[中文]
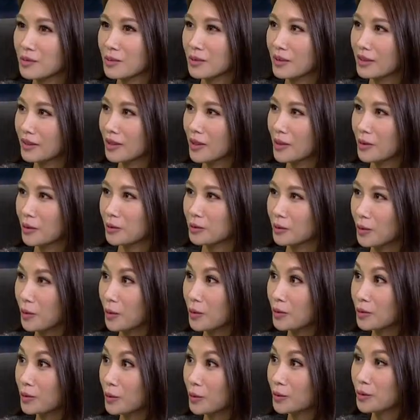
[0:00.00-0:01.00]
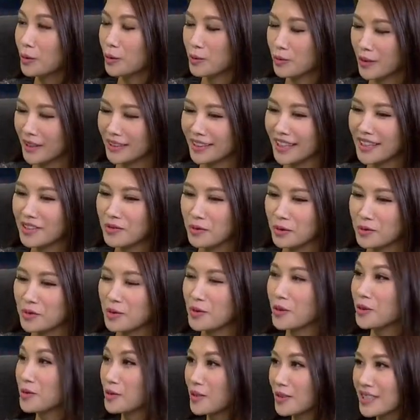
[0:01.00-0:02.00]
所有的内容都都弄出来。但是我
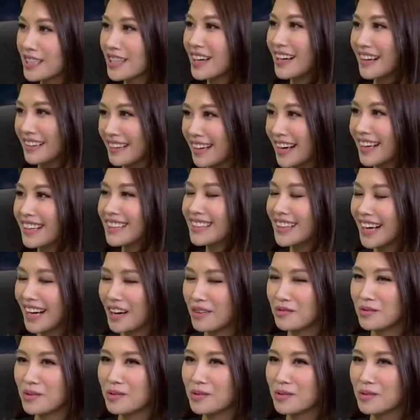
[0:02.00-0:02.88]
觉得有时候是很尴尬，